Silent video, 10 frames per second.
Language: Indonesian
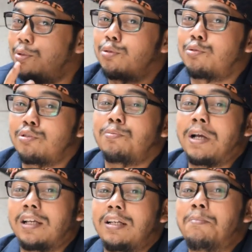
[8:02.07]
justru
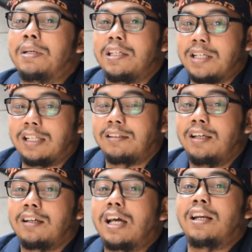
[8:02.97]
semakin meningkat
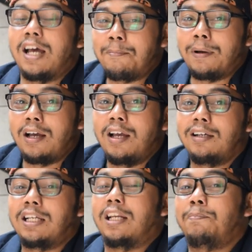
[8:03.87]
karena
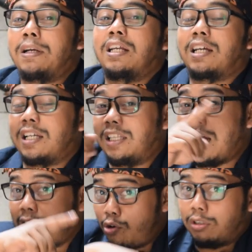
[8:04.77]
apa daripada
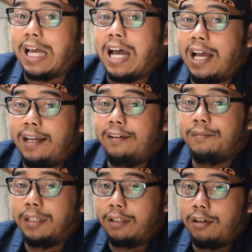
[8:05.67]
kita ke kota
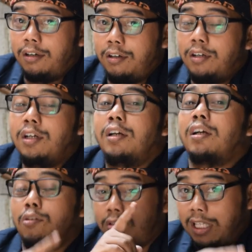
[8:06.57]
gitu
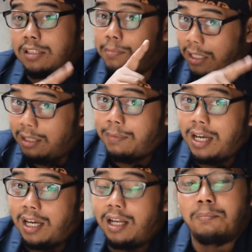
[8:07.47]
kota semakin
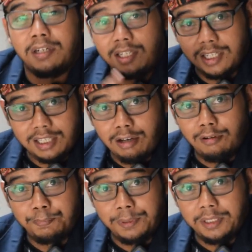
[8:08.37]
mahal mending kita
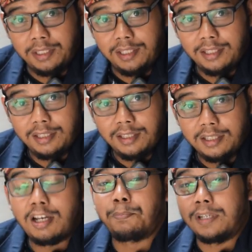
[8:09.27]
hobi
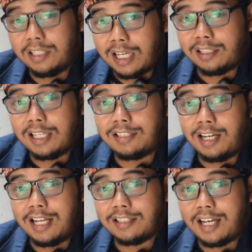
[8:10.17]
hobi kita kita
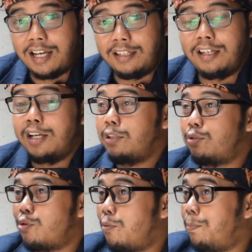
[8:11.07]
jalankan
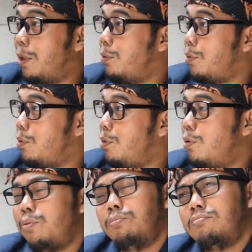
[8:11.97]
cukup
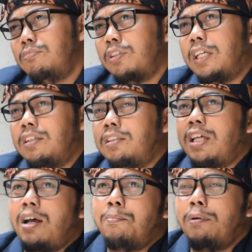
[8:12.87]
peluru mungkin
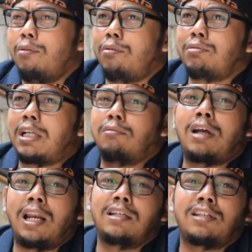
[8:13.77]
kita peluru satu
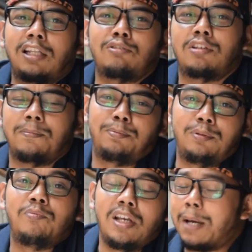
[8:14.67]
kaleng seratus
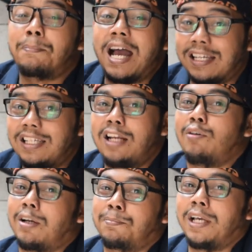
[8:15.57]
ribu udah bahagia
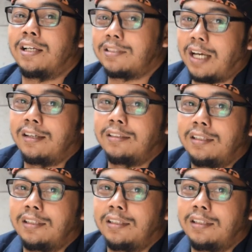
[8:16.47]
luar biasa